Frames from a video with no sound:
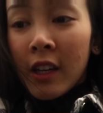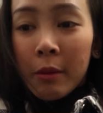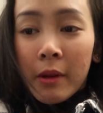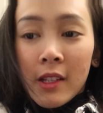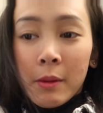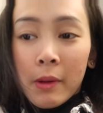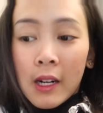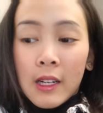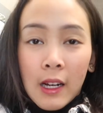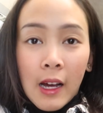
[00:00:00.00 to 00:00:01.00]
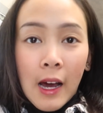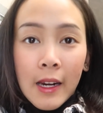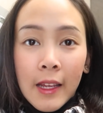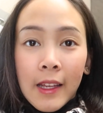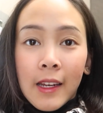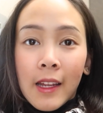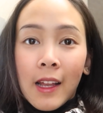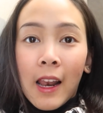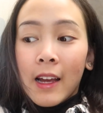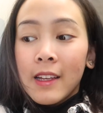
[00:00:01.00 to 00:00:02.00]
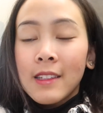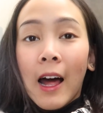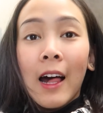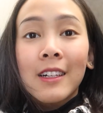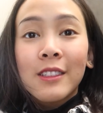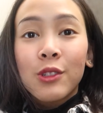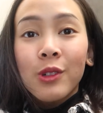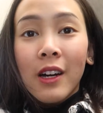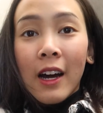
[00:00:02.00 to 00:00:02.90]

yang bikin sebel adalah hari ini lagi salju